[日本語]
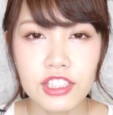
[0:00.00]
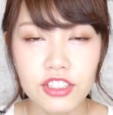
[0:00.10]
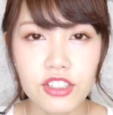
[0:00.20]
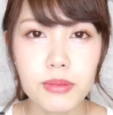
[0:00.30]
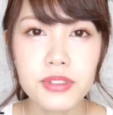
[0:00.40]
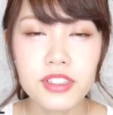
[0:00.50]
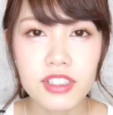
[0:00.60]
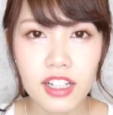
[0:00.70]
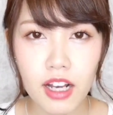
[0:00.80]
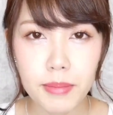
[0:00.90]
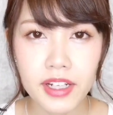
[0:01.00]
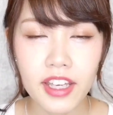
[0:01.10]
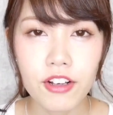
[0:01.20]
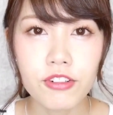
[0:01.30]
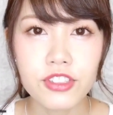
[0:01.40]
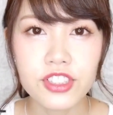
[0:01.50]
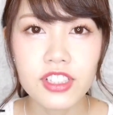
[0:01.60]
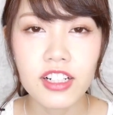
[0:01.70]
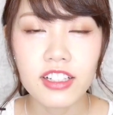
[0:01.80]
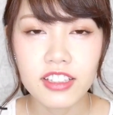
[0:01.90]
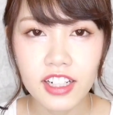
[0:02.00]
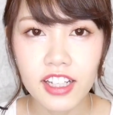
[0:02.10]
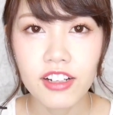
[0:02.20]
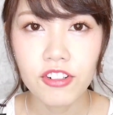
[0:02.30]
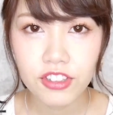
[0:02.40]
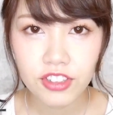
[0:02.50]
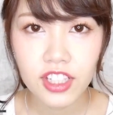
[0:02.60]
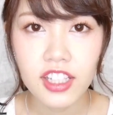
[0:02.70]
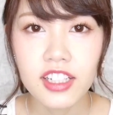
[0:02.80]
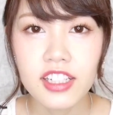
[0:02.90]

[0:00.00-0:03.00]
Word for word: その分中身が結構少なかったり本当に